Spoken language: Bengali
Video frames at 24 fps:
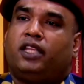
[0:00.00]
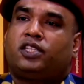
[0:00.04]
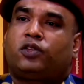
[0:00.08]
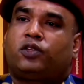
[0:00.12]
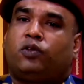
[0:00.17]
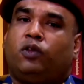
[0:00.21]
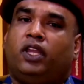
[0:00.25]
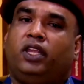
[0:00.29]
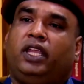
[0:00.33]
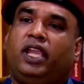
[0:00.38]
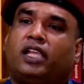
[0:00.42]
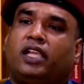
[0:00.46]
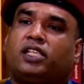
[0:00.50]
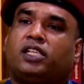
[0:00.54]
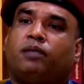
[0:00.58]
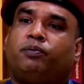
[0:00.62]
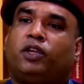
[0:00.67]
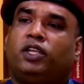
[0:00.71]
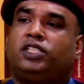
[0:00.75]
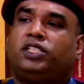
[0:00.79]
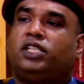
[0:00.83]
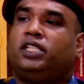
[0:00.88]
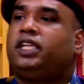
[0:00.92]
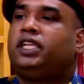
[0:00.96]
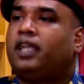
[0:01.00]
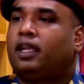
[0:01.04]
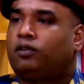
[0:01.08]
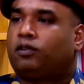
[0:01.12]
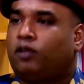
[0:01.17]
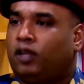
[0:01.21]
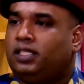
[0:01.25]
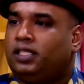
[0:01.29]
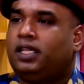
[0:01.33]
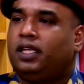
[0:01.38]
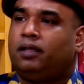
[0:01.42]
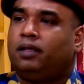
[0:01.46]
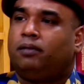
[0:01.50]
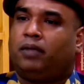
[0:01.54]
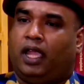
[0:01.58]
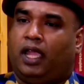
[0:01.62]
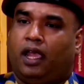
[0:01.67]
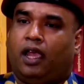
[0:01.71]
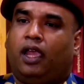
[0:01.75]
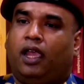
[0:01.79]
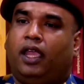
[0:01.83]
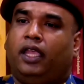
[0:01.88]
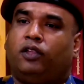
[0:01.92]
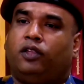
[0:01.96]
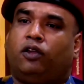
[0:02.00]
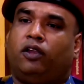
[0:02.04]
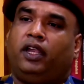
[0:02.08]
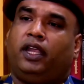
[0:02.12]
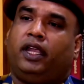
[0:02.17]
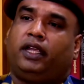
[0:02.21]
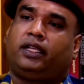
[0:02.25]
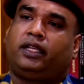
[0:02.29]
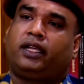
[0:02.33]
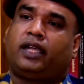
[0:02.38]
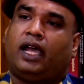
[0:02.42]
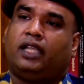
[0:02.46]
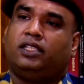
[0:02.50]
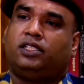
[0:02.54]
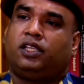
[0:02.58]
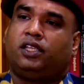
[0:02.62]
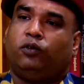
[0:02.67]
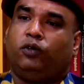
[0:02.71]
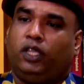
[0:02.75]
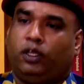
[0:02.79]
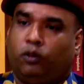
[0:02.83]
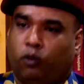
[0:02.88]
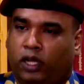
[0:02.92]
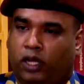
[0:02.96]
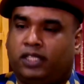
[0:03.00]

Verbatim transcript: অ্যারেস্ট করে নিয়ে আসার পরে সে স্বীকার করে যে এই ধরনের একটা কাজ উনি